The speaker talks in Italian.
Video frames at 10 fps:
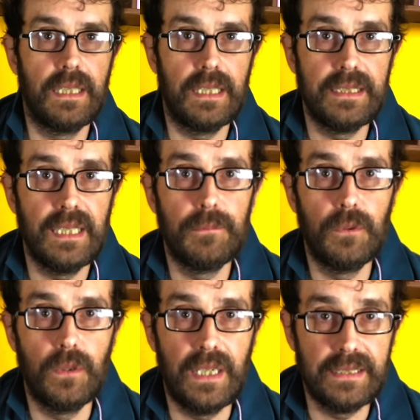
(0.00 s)

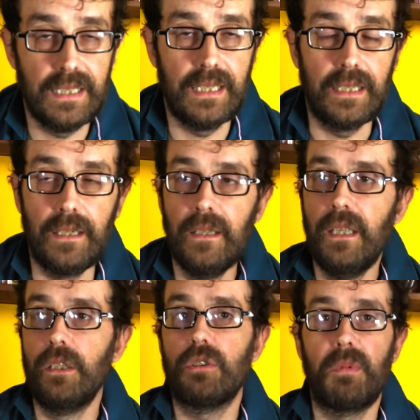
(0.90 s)
andiamo a dare.
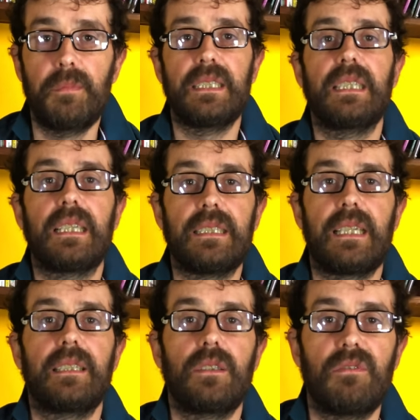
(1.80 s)
Normalmente in
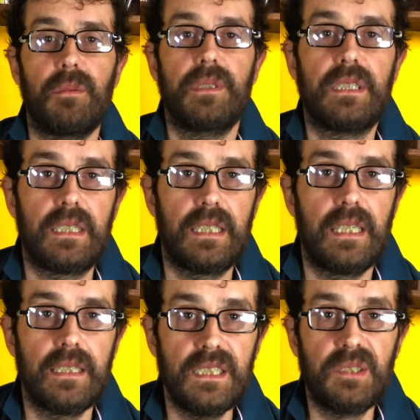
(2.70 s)
cantante dovrebbe
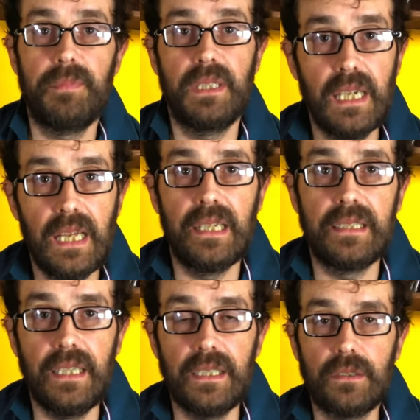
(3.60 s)
cercare di spiegare il
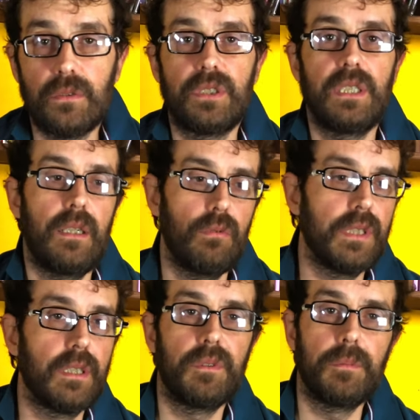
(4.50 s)
testo, se è
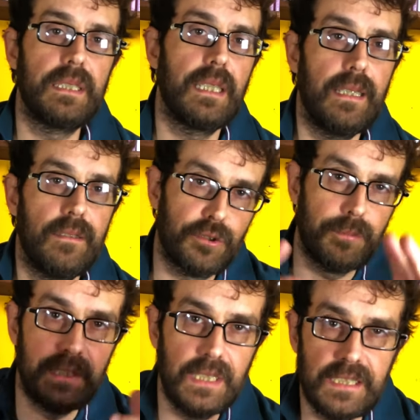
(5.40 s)
lui che ovviamente è lo
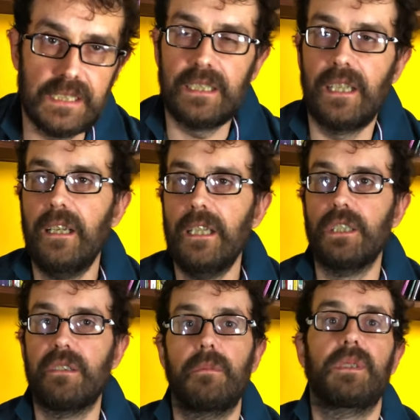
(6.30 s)
specialista,
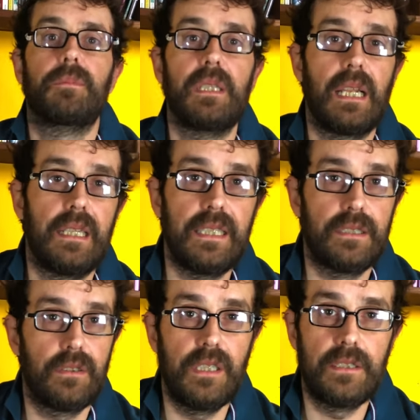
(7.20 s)
dovrebbe spiegare il
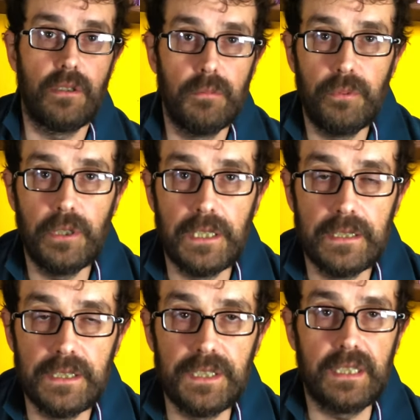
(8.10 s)
testo agli altri
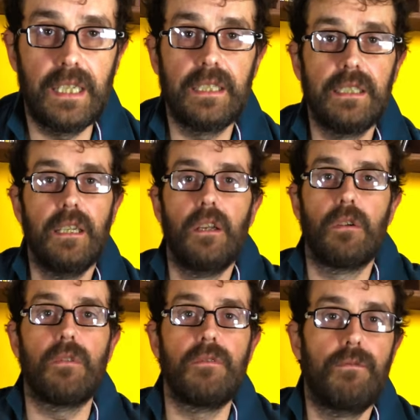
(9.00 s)
componenti, cercare di
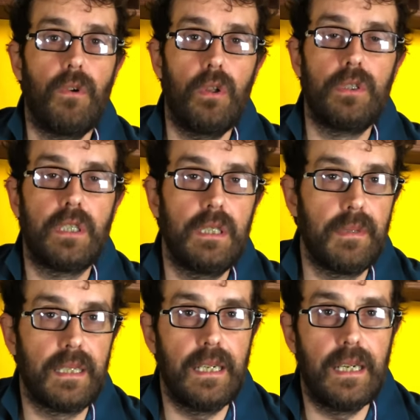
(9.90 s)
coinvolgerli
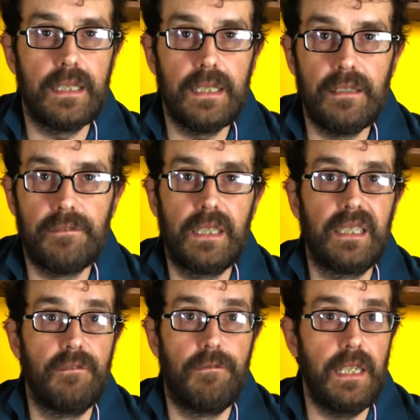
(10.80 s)
magari e
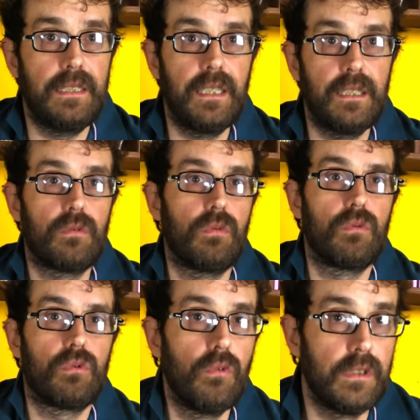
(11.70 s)
farli riflettere su,
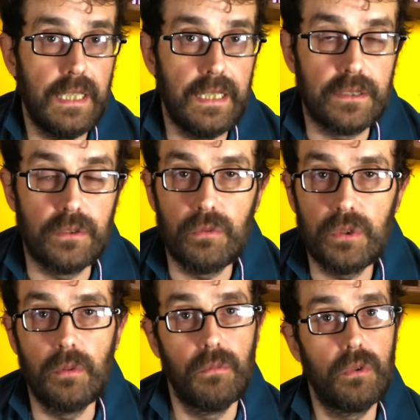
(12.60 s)
sul testo.
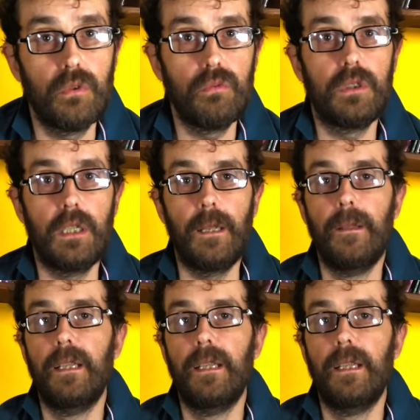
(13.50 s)
Questo è molto utile,